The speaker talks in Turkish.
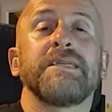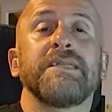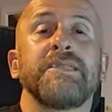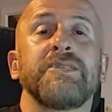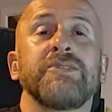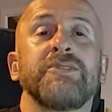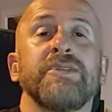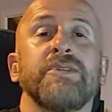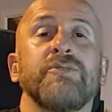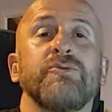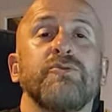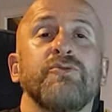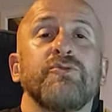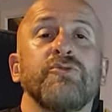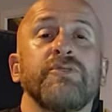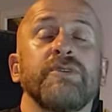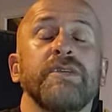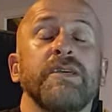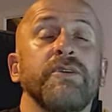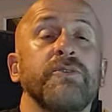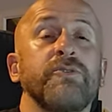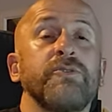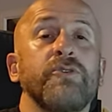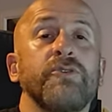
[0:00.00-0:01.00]
paket içinde
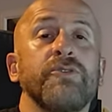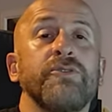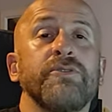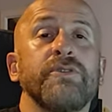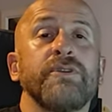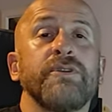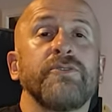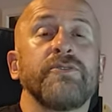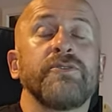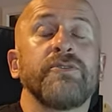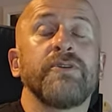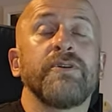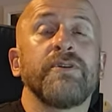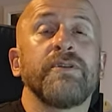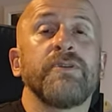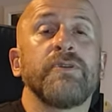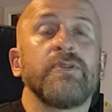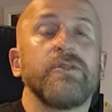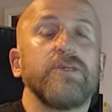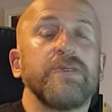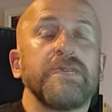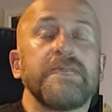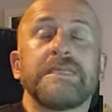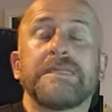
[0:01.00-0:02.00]
Türkiye'ye gönderiyor.
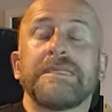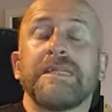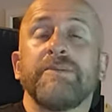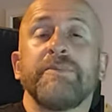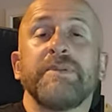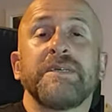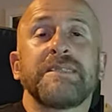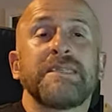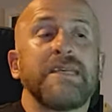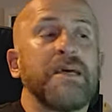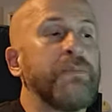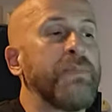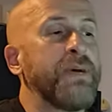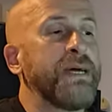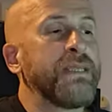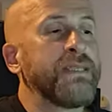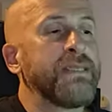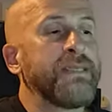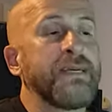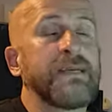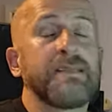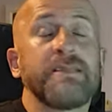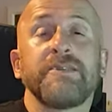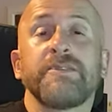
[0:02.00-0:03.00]
Dolayısıyla mesela
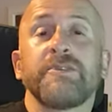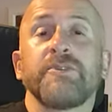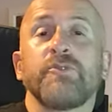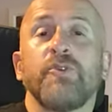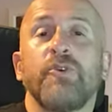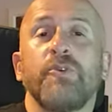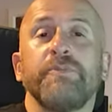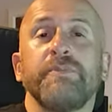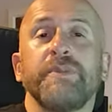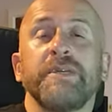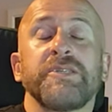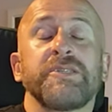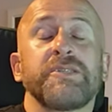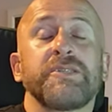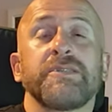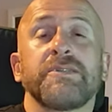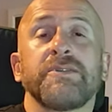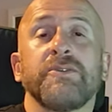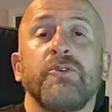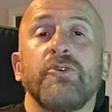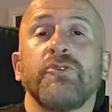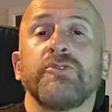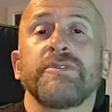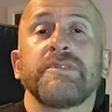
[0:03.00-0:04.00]
bende yaklaşık
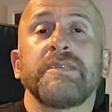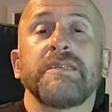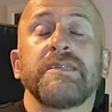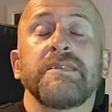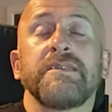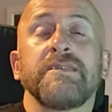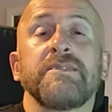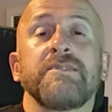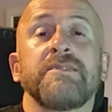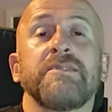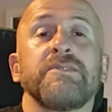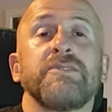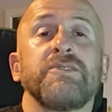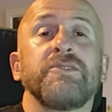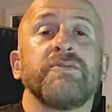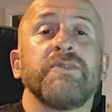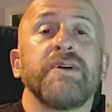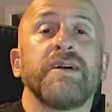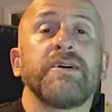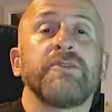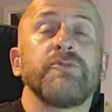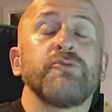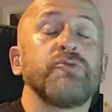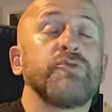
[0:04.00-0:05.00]
15-18
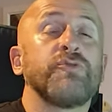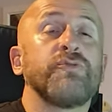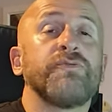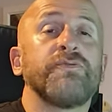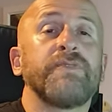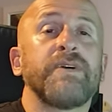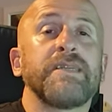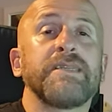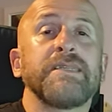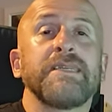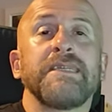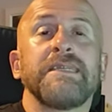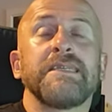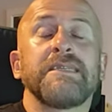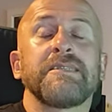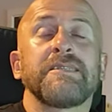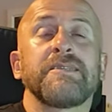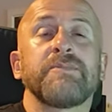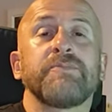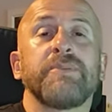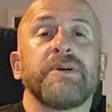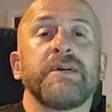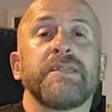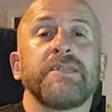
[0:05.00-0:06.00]
civarı ürün vardı her iki
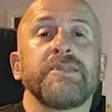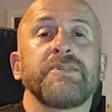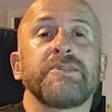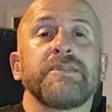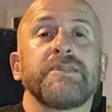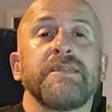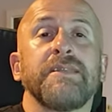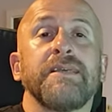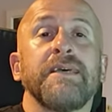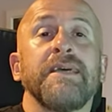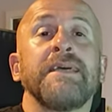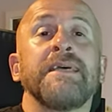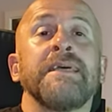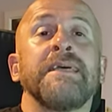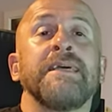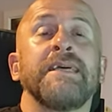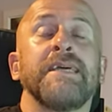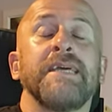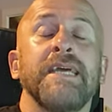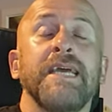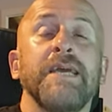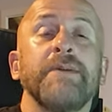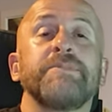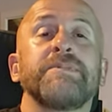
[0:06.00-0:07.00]
siparişte de.
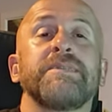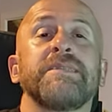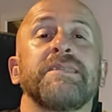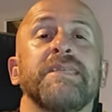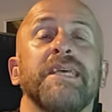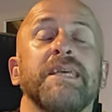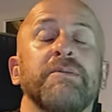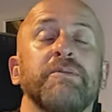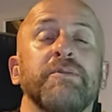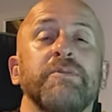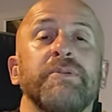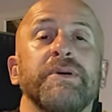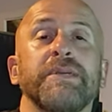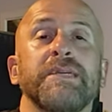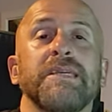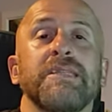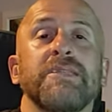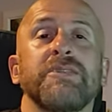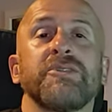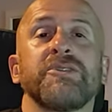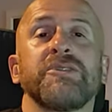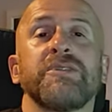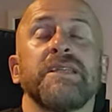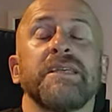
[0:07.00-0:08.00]
Hepsi tek bir
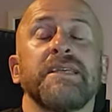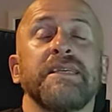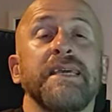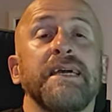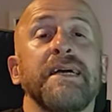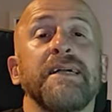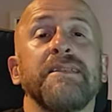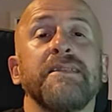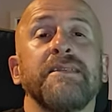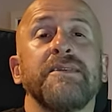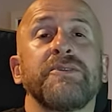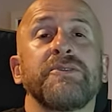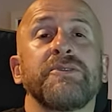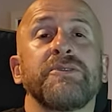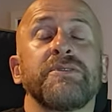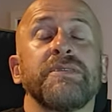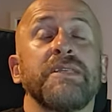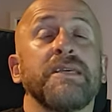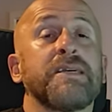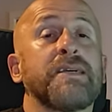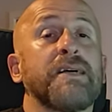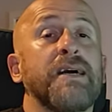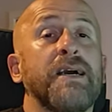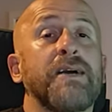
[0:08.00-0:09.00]
paket içine geldiği
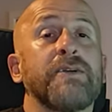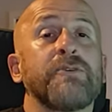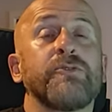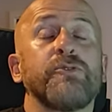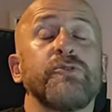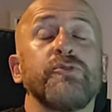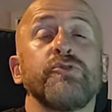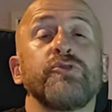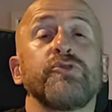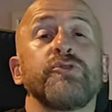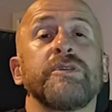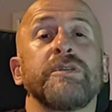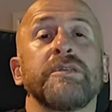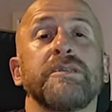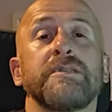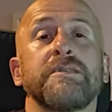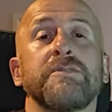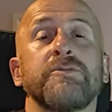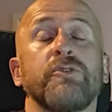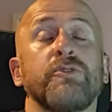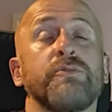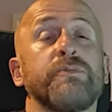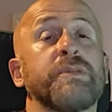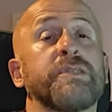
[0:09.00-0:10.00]
için de kargonun
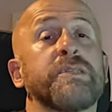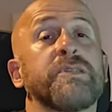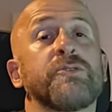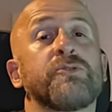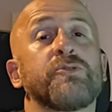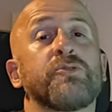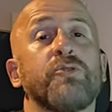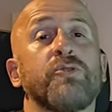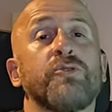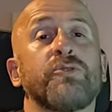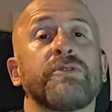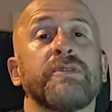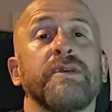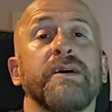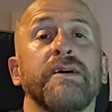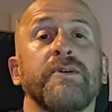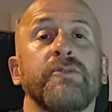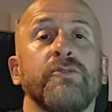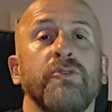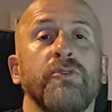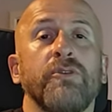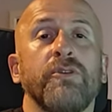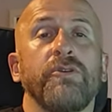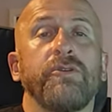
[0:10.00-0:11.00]
ücretsiz olması çok
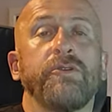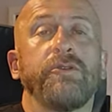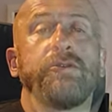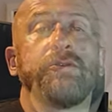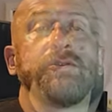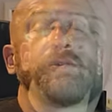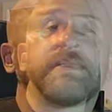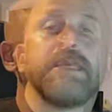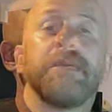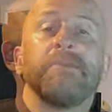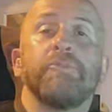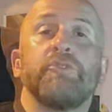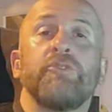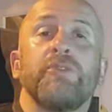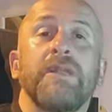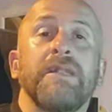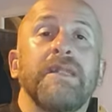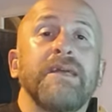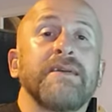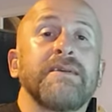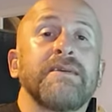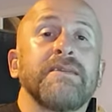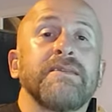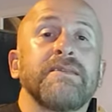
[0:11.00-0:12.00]
daha kolay oluyor. Temu ile
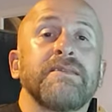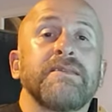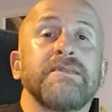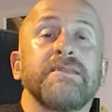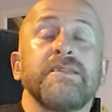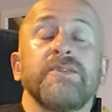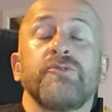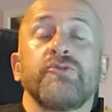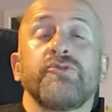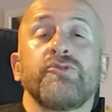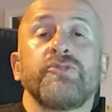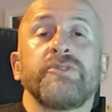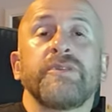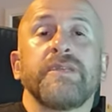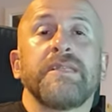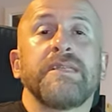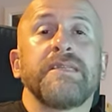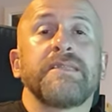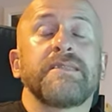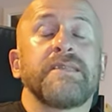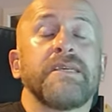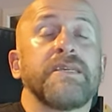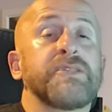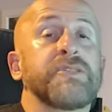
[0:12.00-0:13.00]
alakalı siz de
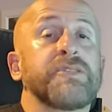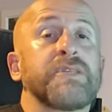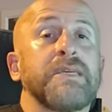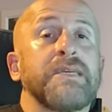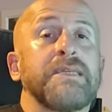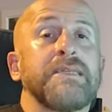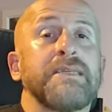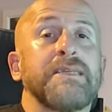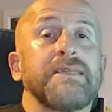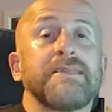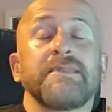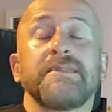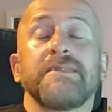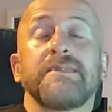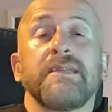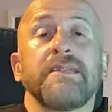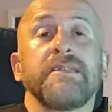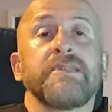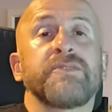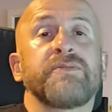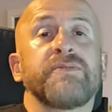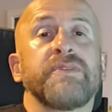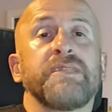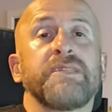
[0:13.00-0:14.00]
düşüncelerinizi aşağı yazın.
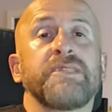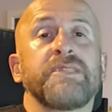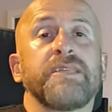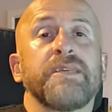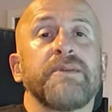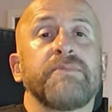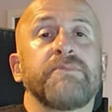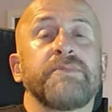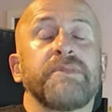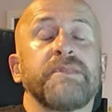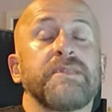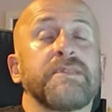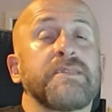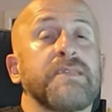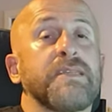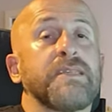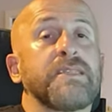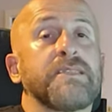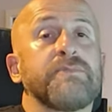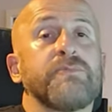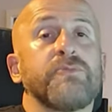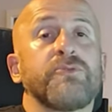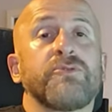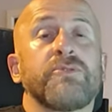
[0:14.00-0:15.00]
Alışveriş
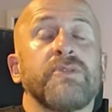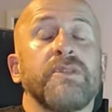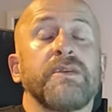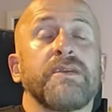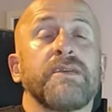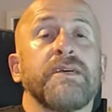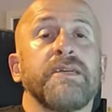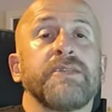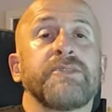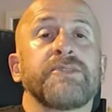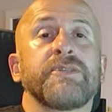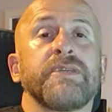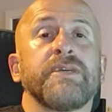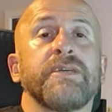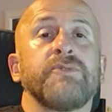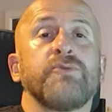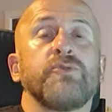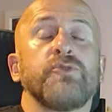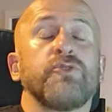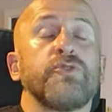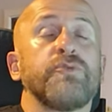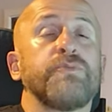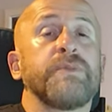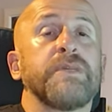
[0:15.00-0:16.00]
yaptıysanız mutlaka aşağı
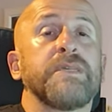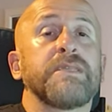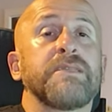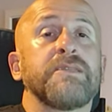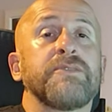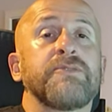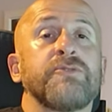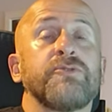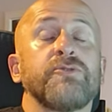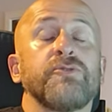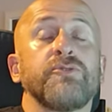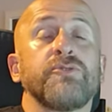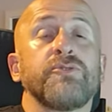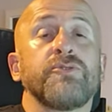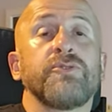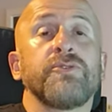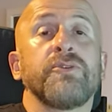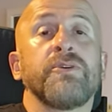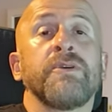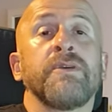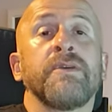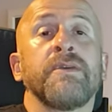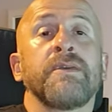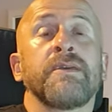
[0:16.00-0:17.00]
yorum yazın.
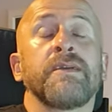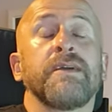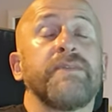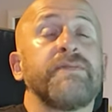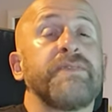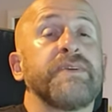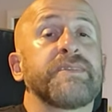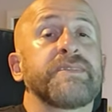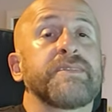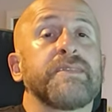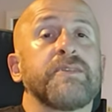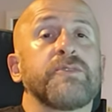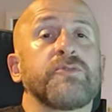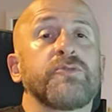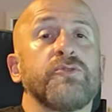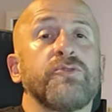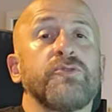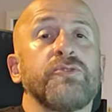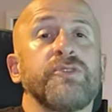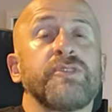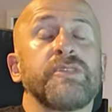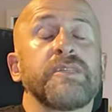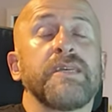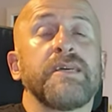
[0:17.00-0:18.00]
Çünkü kafasına
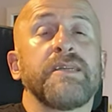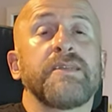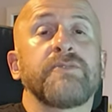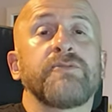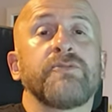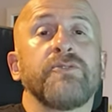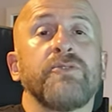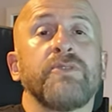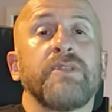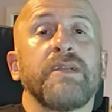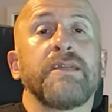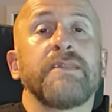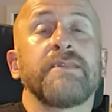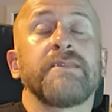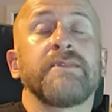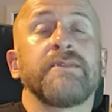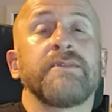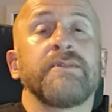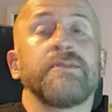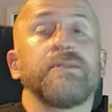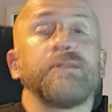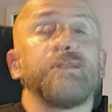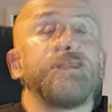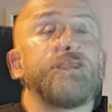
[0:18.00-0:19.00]
soru işareti
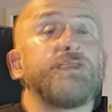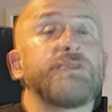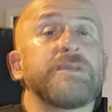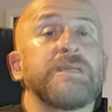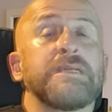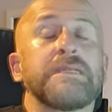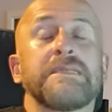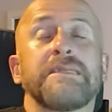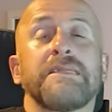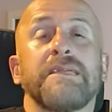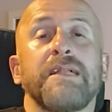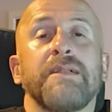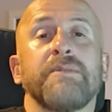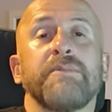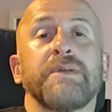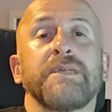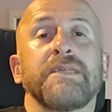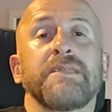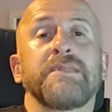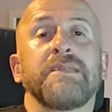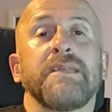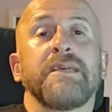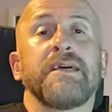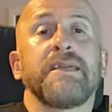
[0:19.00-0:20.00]
olan ürün satın
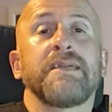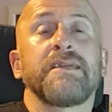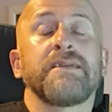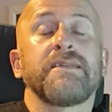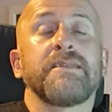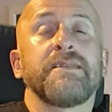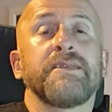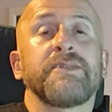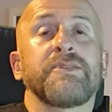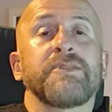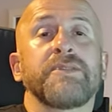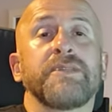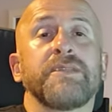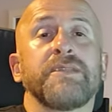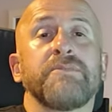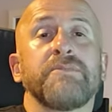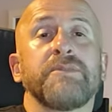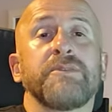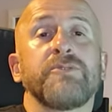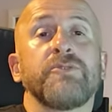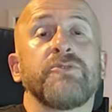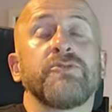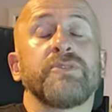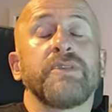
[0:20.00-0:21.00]
almak isteyen
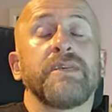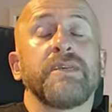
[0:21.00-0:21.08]
arkadaşlarımız